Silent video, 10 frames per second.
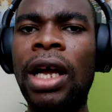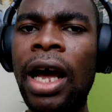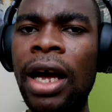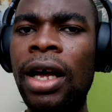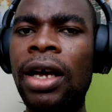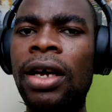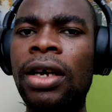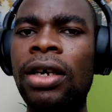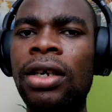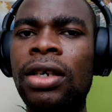Ah,
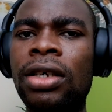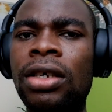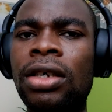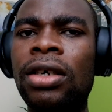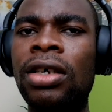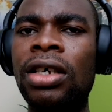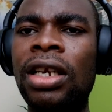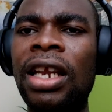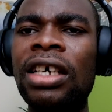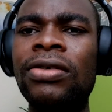
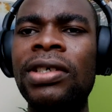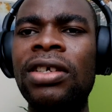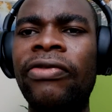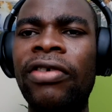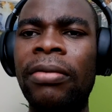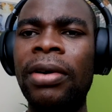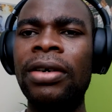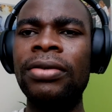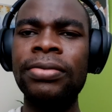là je vais dire vraiment,